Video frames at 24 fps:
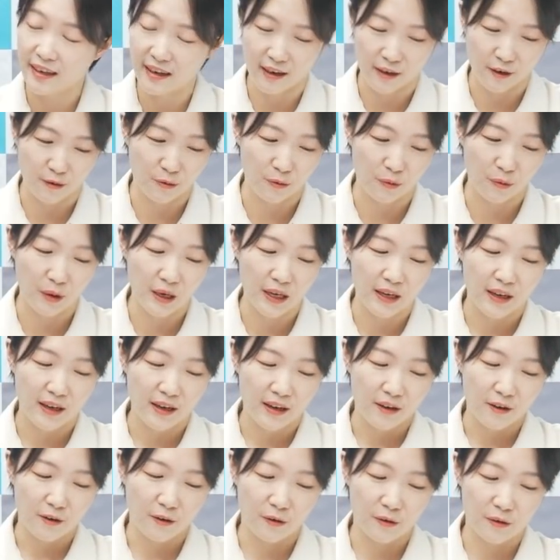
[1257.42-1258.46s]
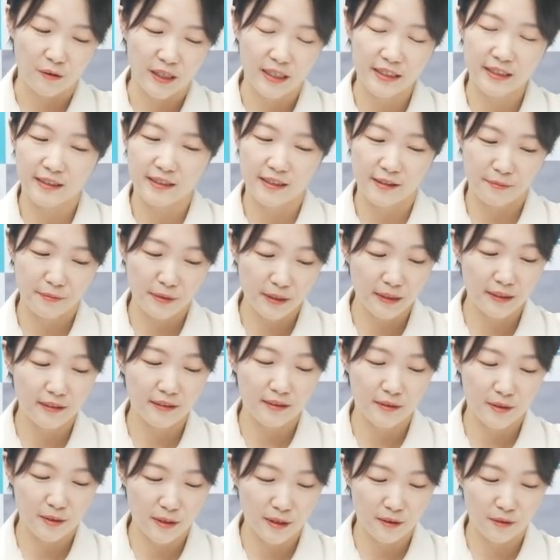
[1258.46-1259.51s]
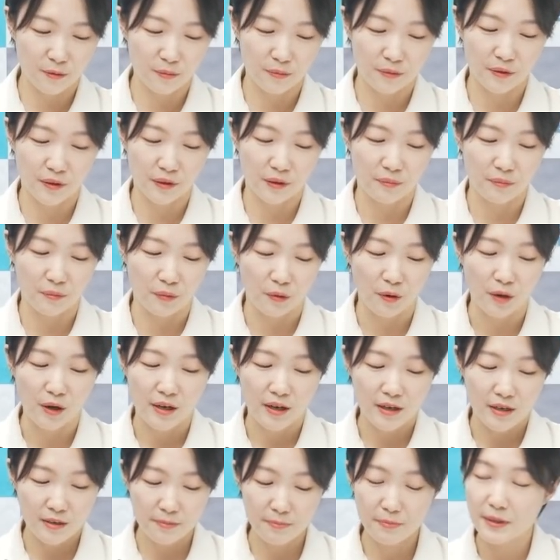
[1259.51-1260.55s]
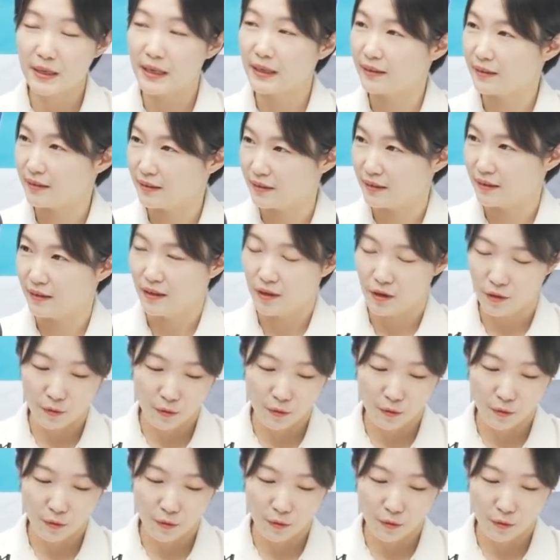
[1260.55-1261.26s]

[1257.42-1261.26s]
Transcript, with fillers: 해야 하고 음. 어, 사실 핀테크 스타트업들인 뭐 스프라이트,